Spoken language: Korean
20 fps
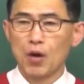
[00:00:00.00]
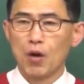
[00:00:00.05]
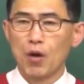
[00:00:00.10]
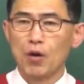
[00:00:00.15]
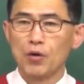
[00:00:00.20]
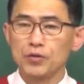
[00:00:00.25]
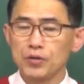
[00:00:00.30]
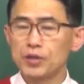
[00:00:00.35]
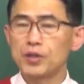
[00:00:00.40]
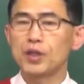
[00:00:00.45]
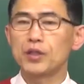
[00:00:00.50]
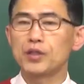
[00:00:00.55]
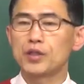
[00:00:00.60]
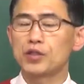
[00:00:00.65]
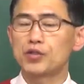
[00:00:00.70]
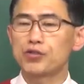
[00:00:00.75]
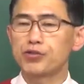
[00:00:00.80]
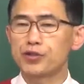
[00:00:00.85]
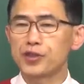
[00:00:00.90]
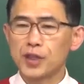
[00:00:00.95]

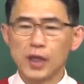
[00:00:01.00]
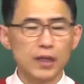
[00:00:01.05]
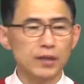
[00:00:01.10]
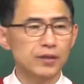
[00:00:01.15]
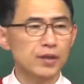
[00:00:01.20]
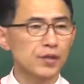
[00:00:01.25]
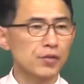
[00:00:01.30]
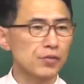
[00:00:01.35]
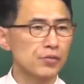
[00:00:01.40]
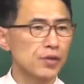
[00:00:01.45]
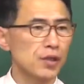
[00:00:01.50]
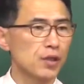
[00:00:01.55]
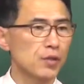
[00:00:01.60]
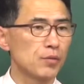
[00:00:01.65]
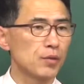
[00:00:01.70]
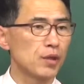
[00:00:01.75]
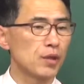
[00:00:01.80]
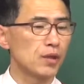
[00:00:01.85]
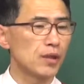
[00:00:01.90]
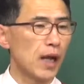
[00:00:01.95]
언제든지 출제할 때
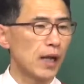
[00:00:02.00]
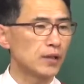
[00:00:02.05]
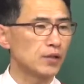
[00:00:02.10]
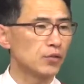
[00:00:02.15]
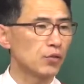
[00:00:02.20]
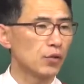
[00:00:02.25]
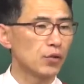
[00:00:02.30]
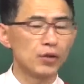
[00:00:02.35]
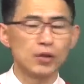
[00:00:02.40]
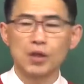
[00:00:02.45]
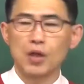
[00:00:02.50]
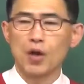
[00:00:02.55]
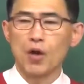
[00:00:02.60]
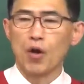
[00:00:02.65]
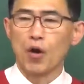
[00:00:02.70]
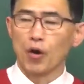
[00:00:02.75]
선생님이 난이도를